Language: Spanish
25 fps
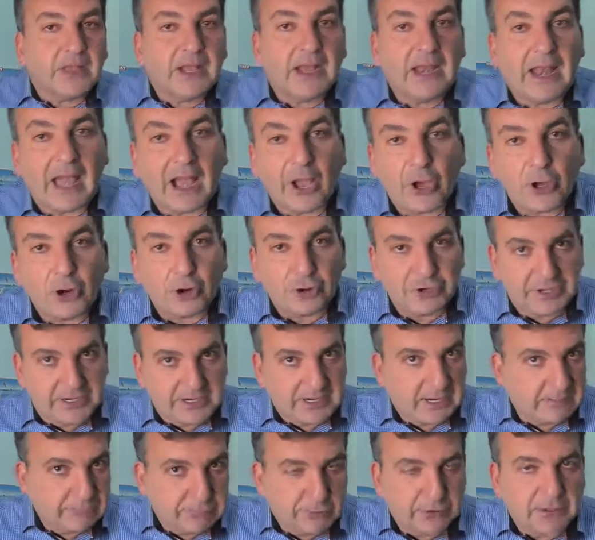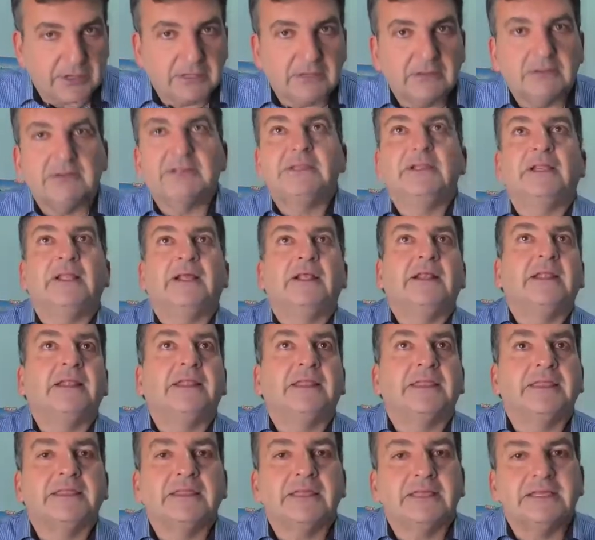La crónica, porque
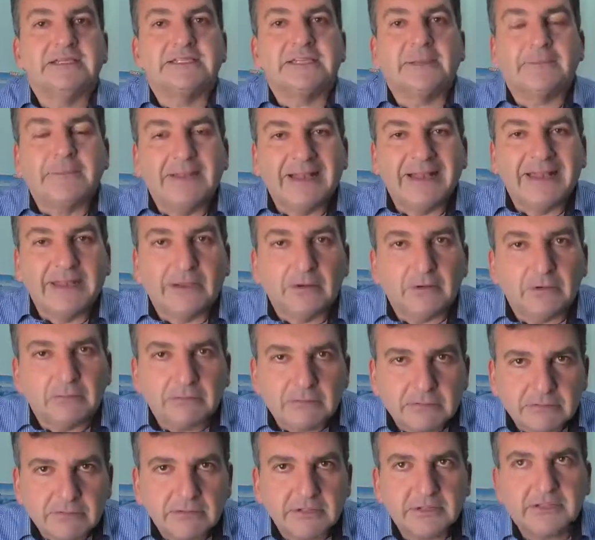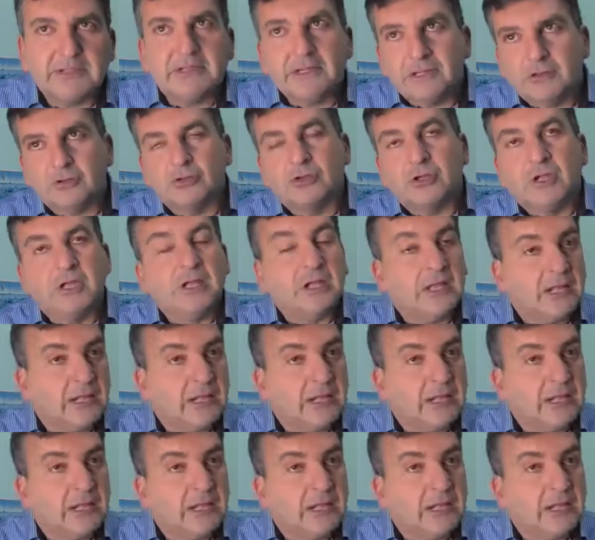es Emilio, no.